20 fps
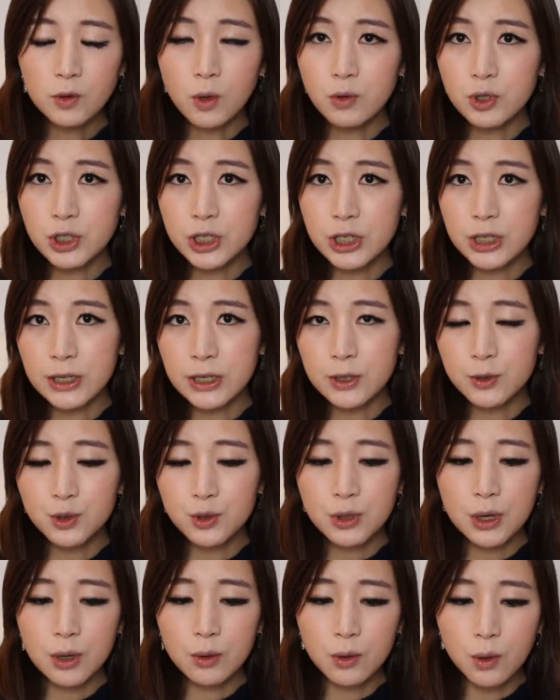同时，也
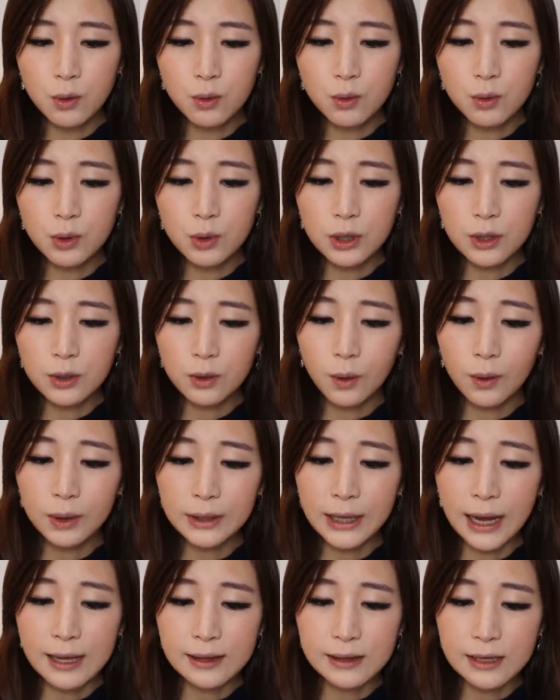需要巩固和
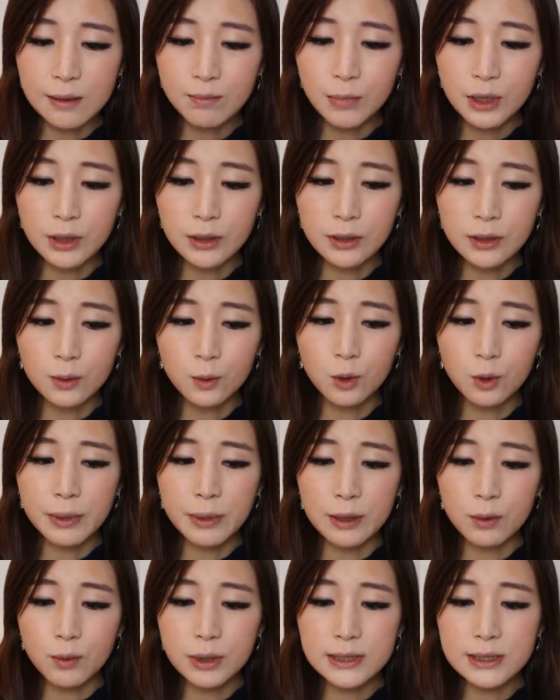扩大联盟和伙
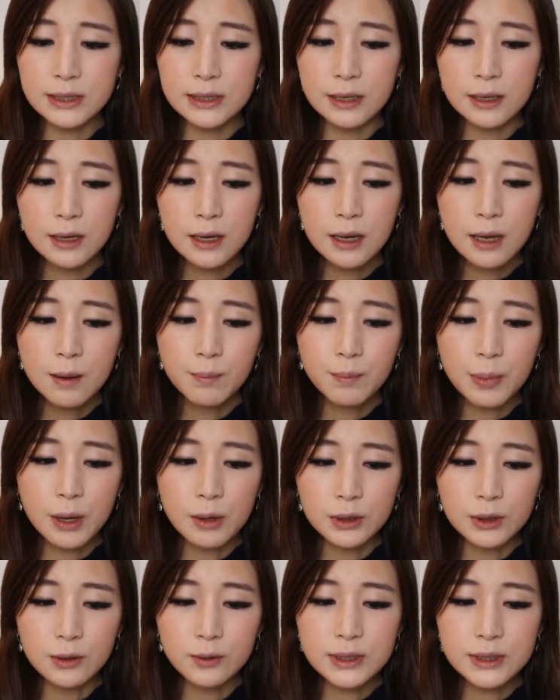伴关系，
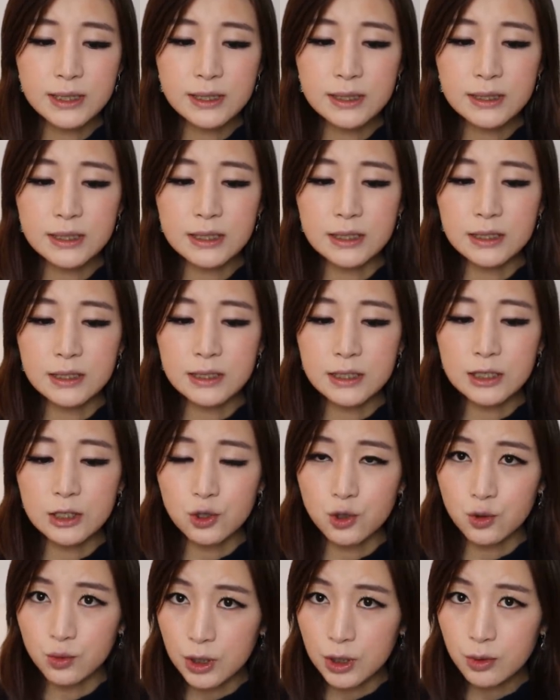保留经济
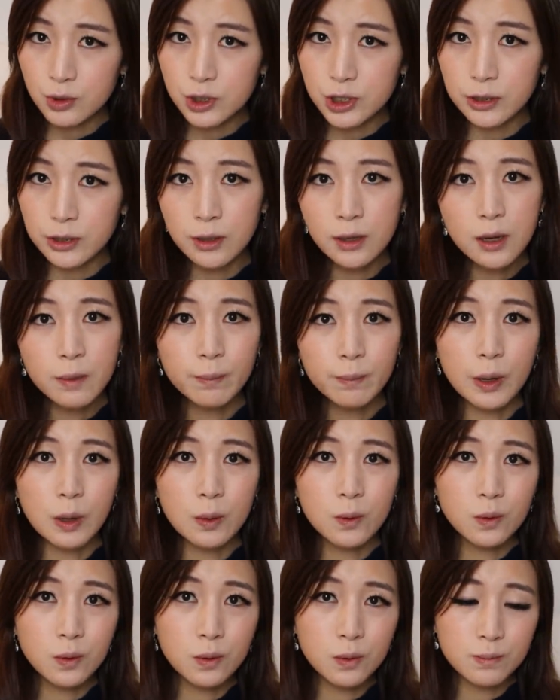技术优势，
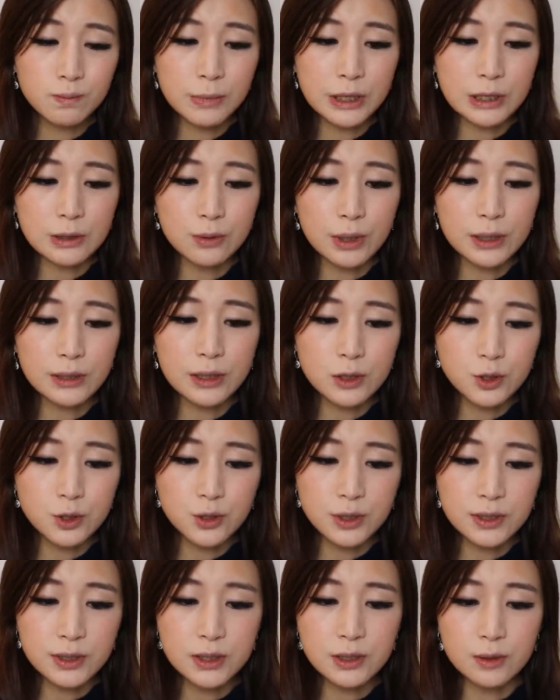保护美元的
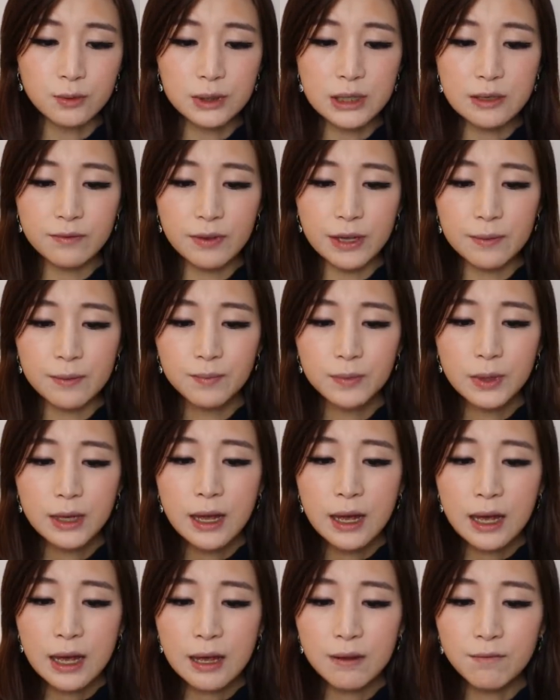全球地位。
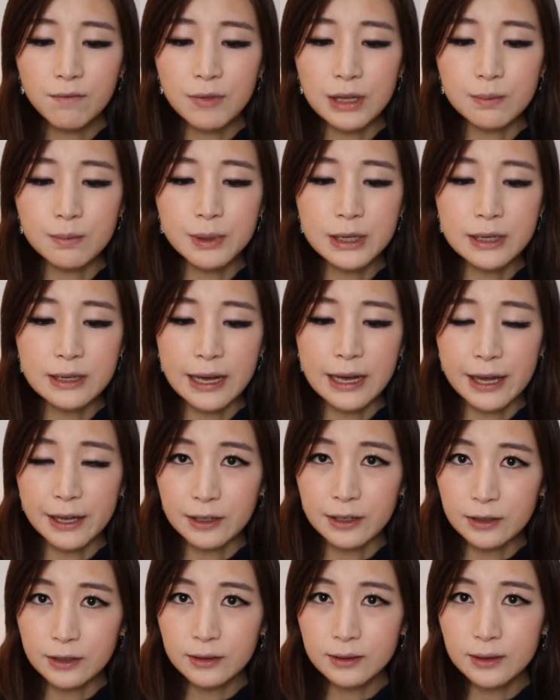捍卫并改
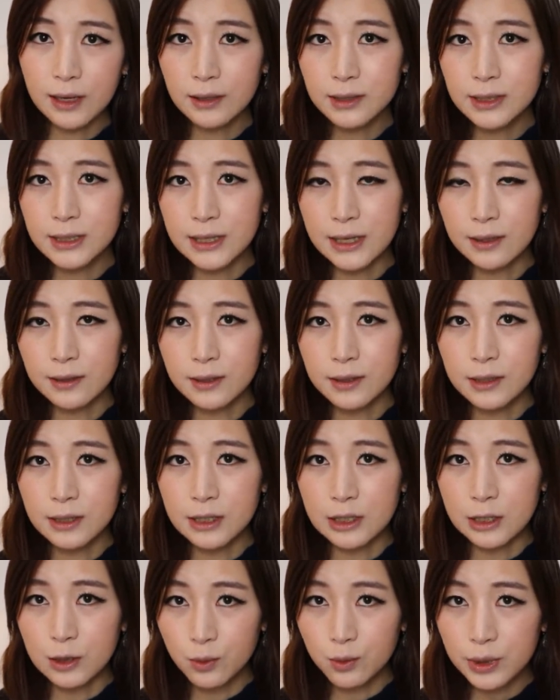革当前
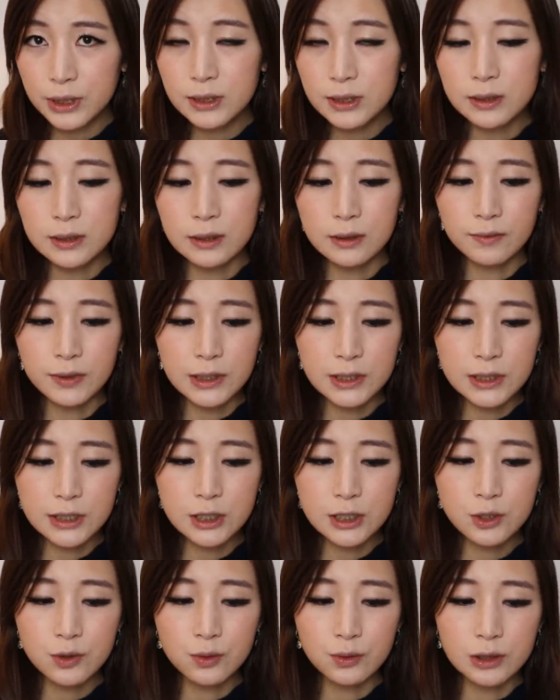以规则为
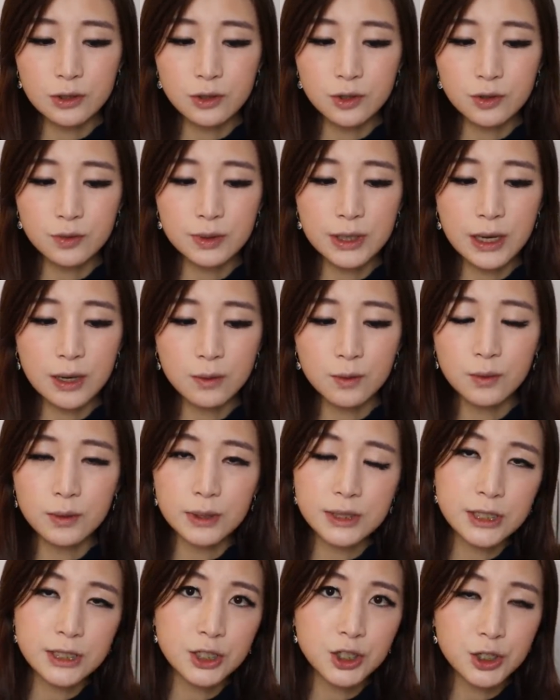基础的主要
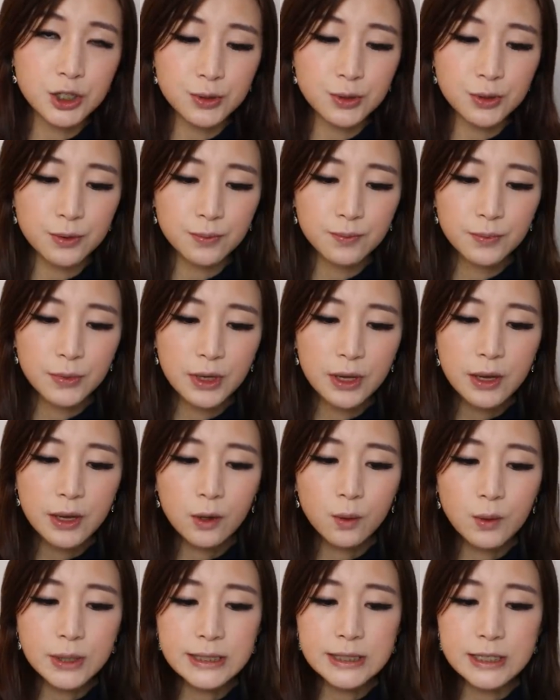国际秩序，
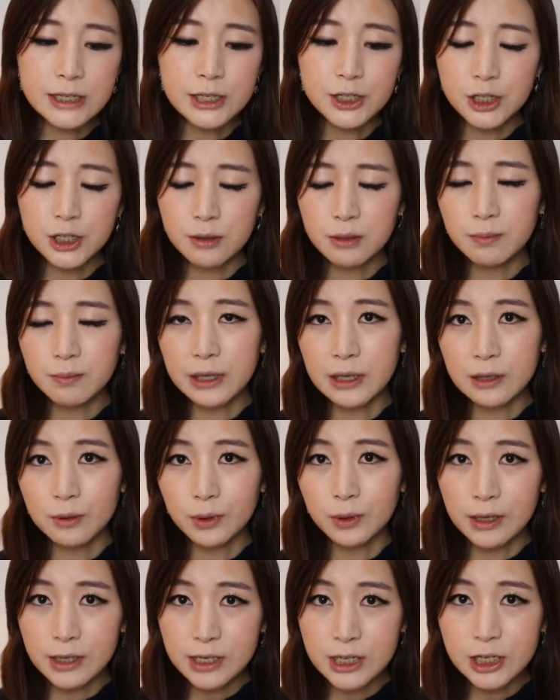关键是美
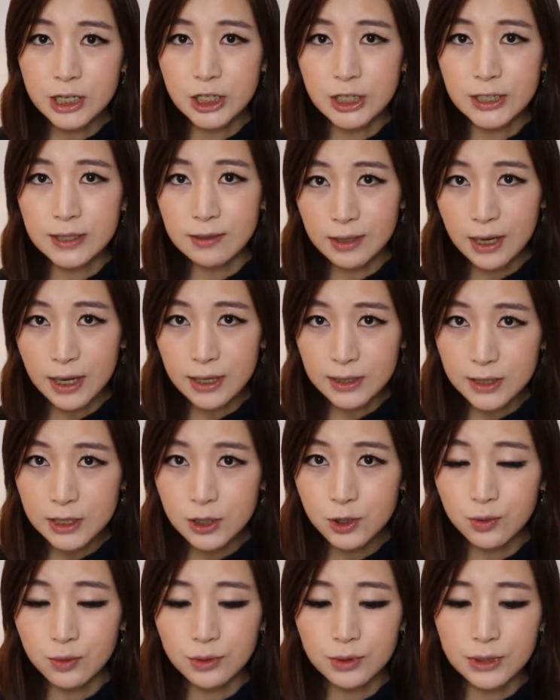国的意识形态
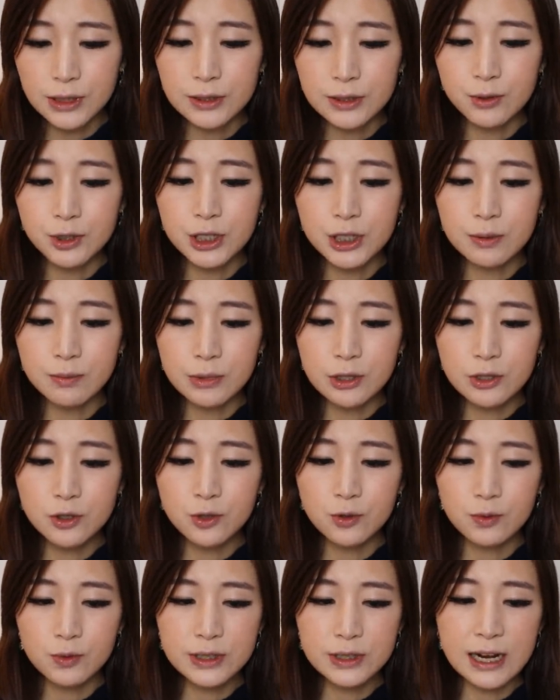基础，也就是
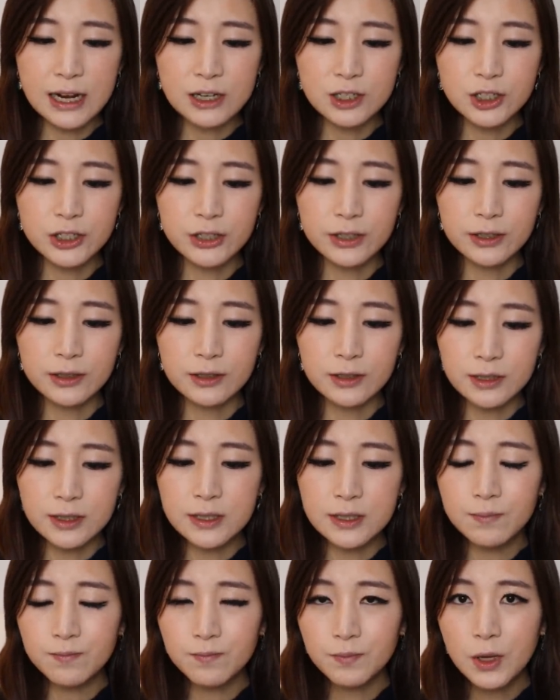民主价值的
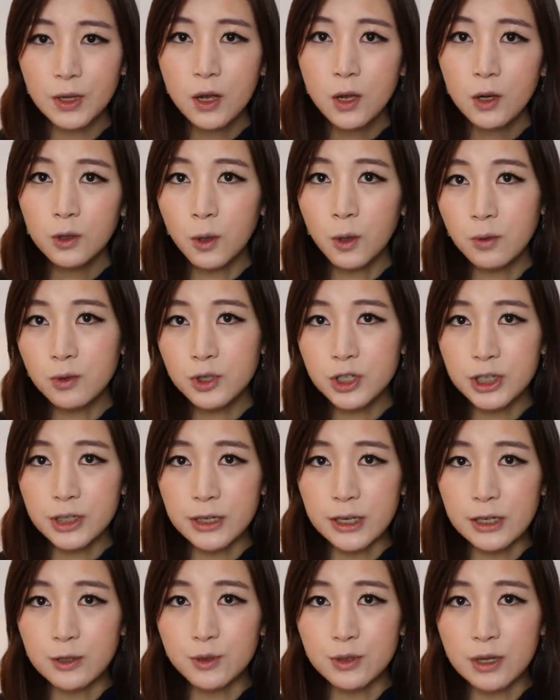核心，同
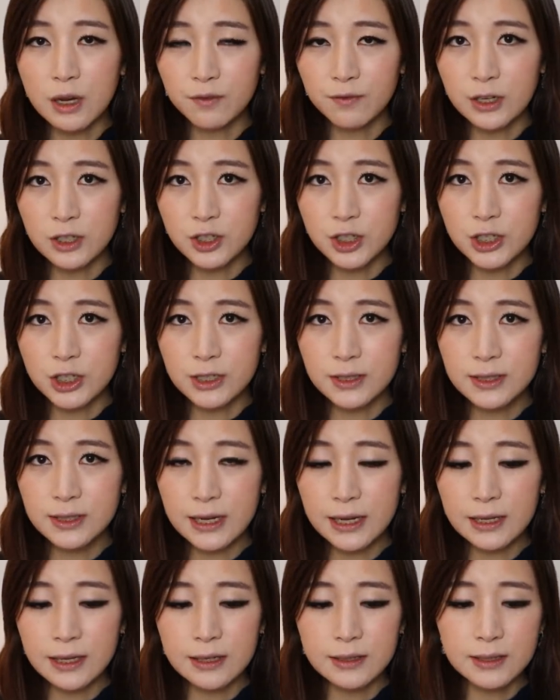时也需要防止
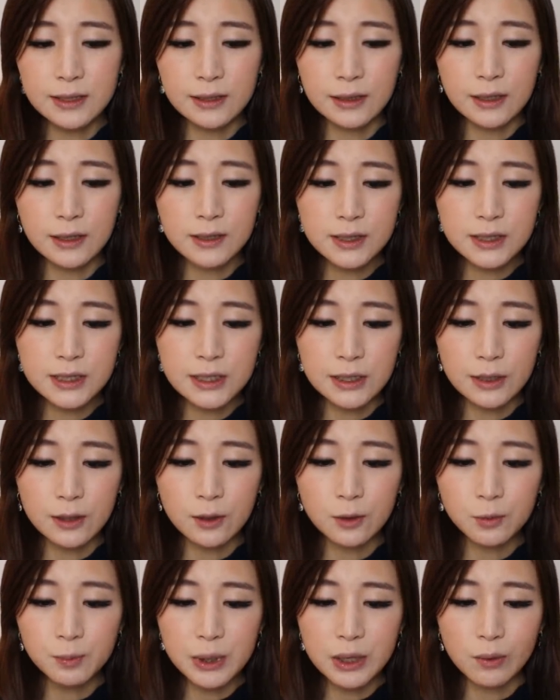灾难性的气
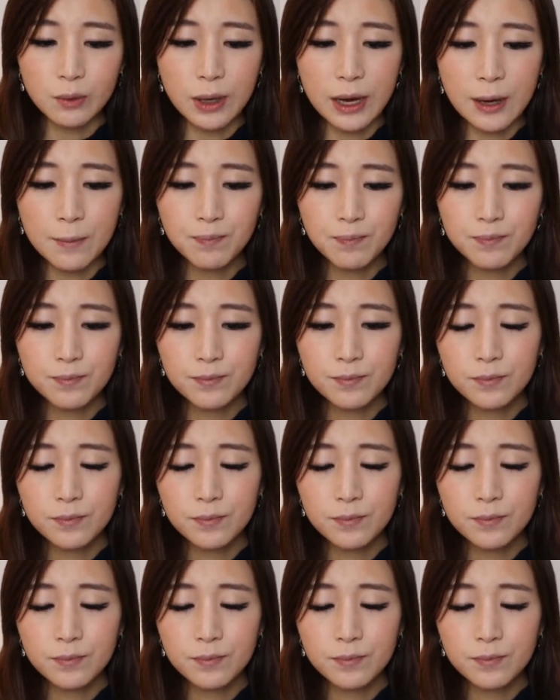候变化。